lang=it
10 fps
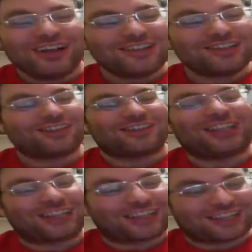Ci sono
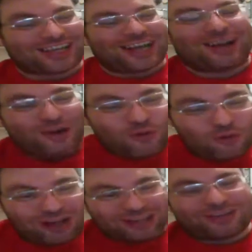state
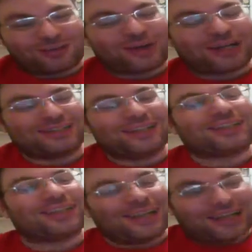3-4
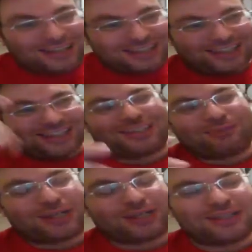partite nella stessa
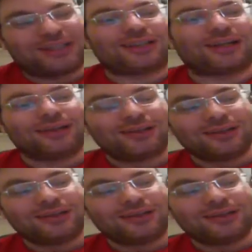partita.